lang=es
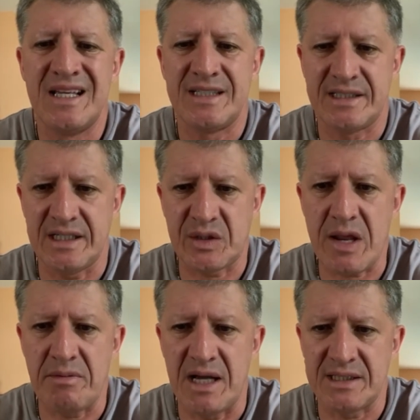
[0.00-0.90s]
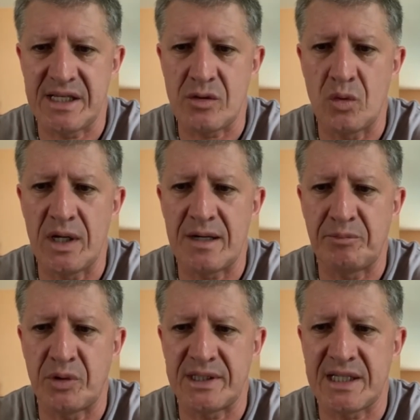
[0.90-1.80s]
se atreva a circular
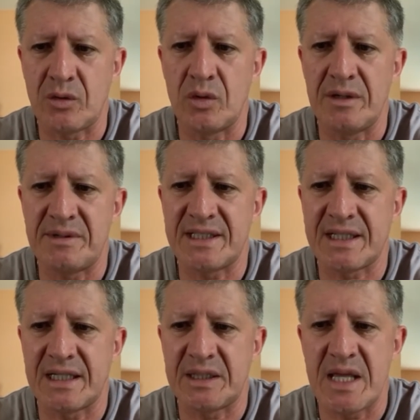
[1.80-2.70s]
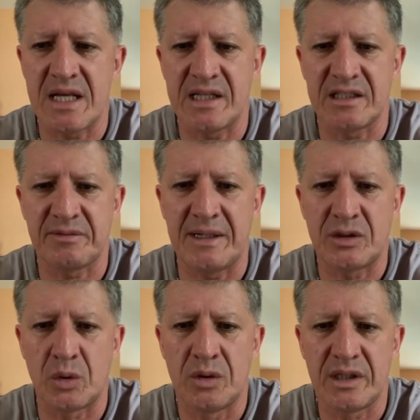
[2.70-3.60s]
por esa culebresca tira de
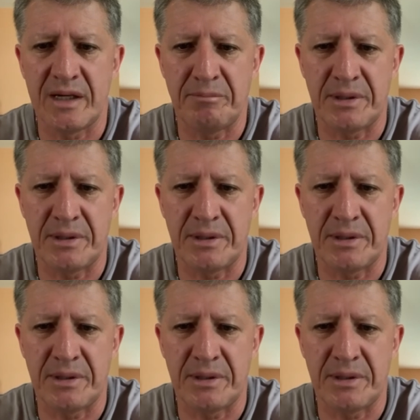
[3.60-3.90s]
asfalto que,